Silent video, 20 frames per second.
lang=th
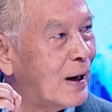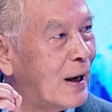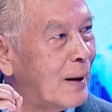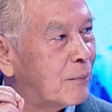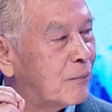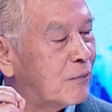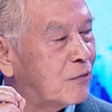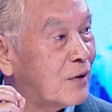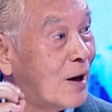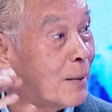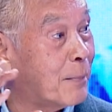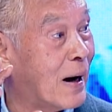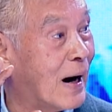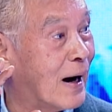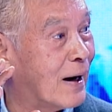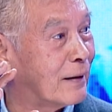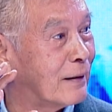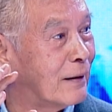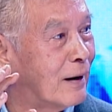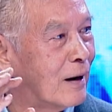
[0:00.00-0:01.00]
แลบฟ้าผ่า
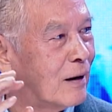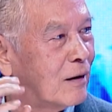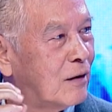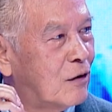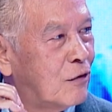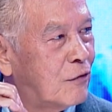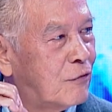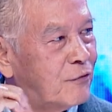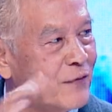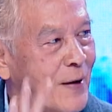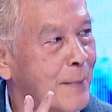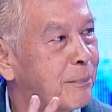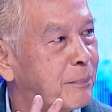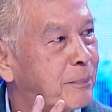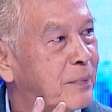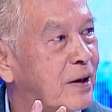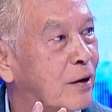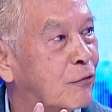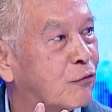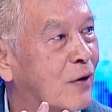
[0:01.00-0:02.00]
อย่างเงี้ย แฟบ
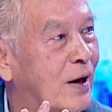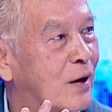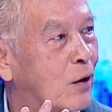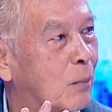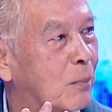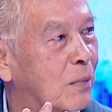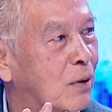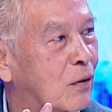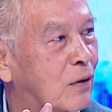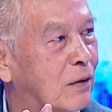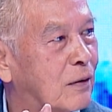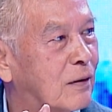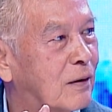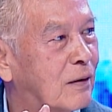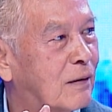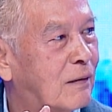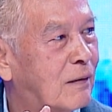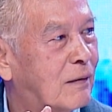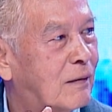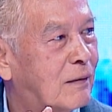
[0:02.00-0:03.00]
เป็นจะไฟออกมาก่อน
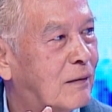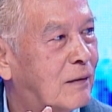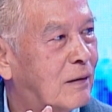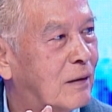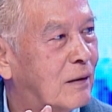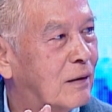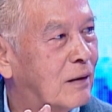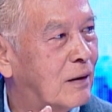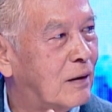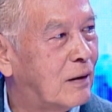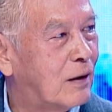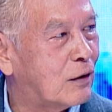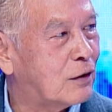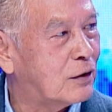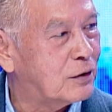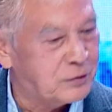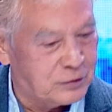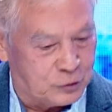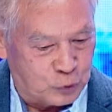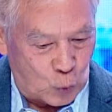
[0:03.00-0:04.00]
แล้วก็
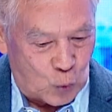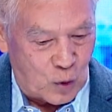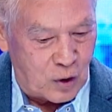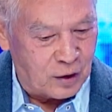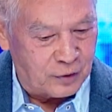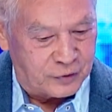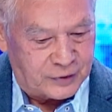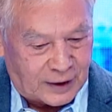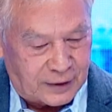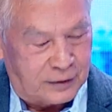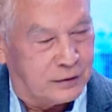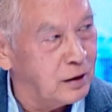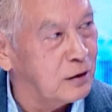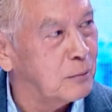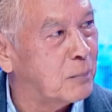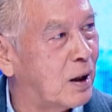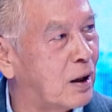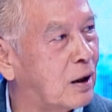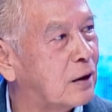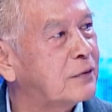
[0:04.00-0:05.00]
ตัวเราก็สั่นตึ้ง
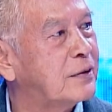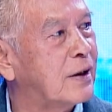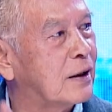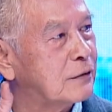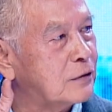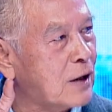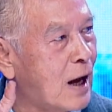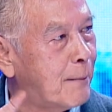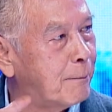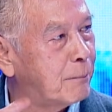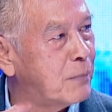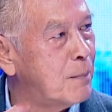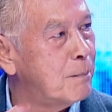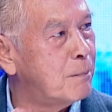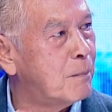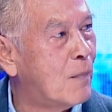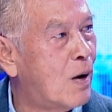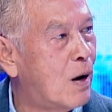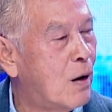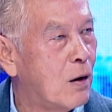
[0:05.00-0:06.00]
มาแล้วก็เสียงตามบึ้ม
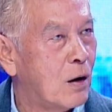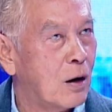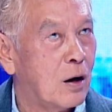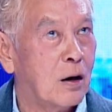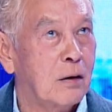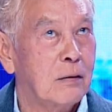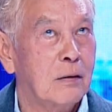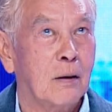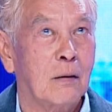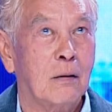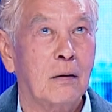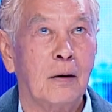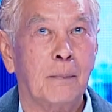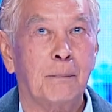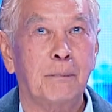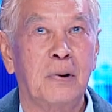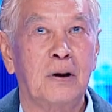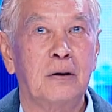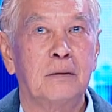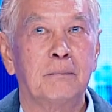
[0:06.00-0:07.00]
เขาเรียก็เลย
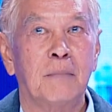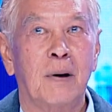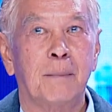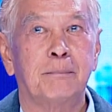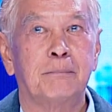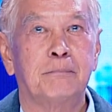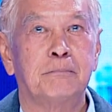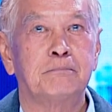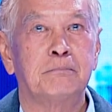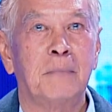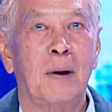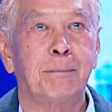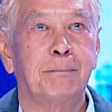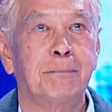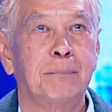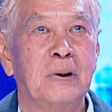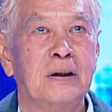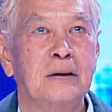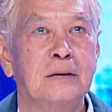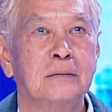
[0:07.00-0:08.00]
ปืนแบบแบบ
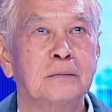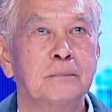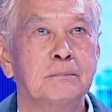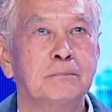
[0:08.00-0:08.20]
ปืน